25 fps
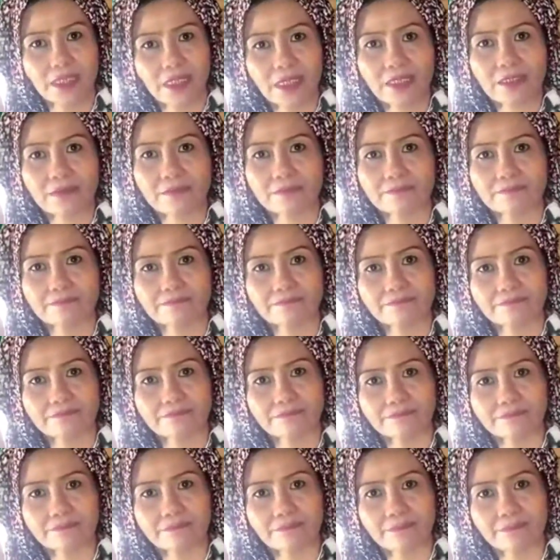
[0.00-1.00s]
không em nghe
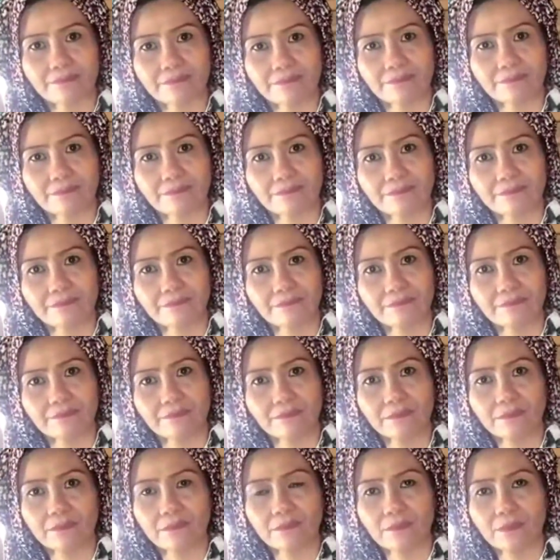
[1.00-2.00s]
em nghe có nghe cái đó
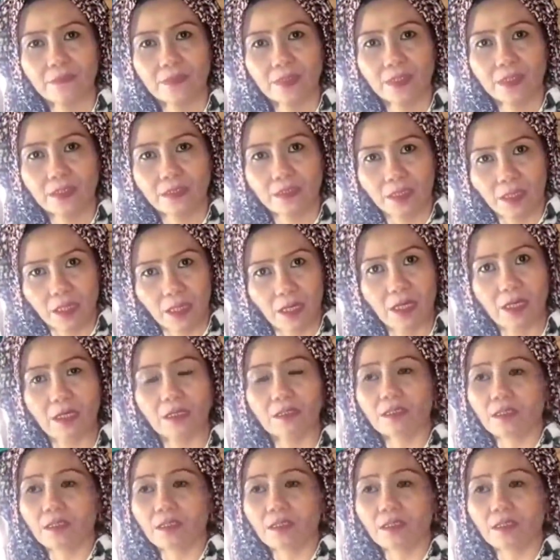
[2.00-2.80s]
ngựa gàng à,